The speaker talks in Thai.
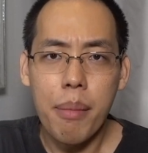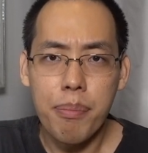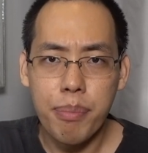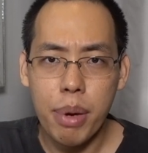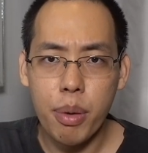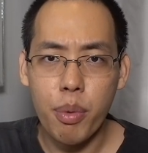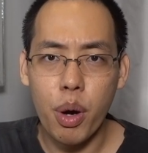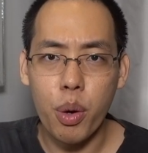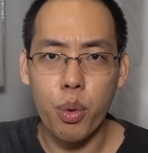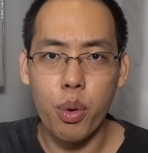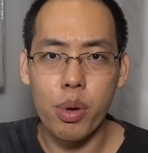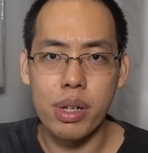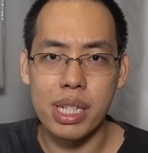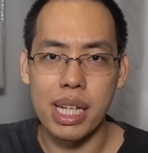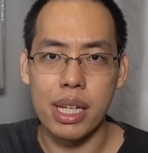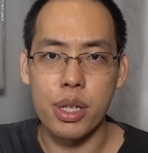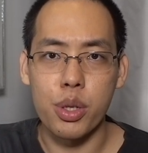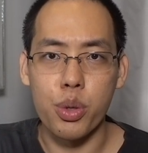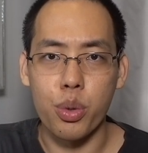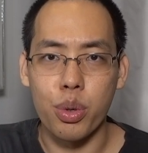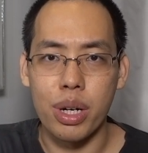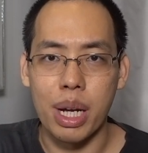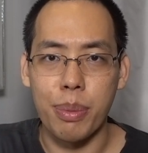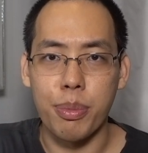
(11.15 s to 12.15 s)
ไม่ว่าคุณจะ
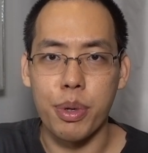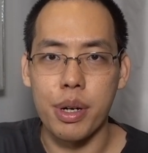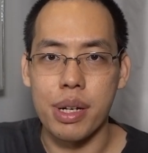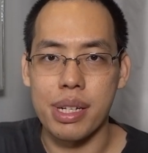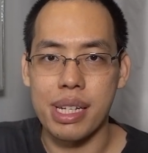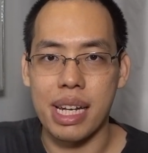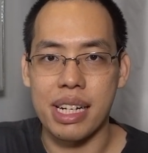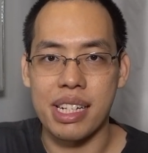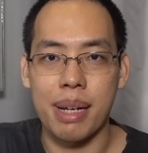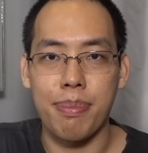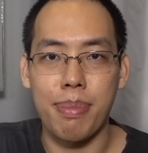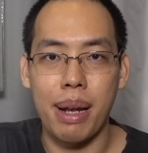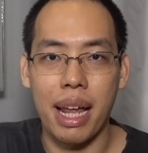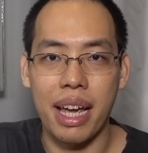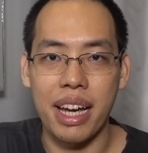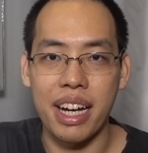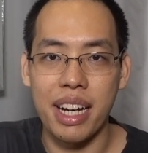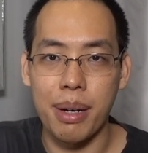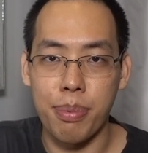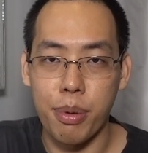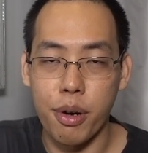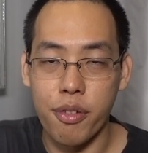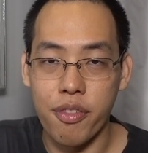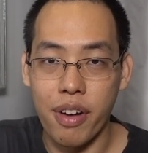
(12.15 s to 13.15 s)
อยู่ในบริษัทซัพพลาย
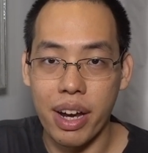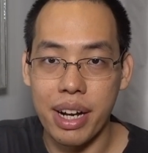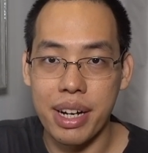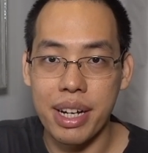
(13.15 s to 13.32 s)
เออร์พรอไว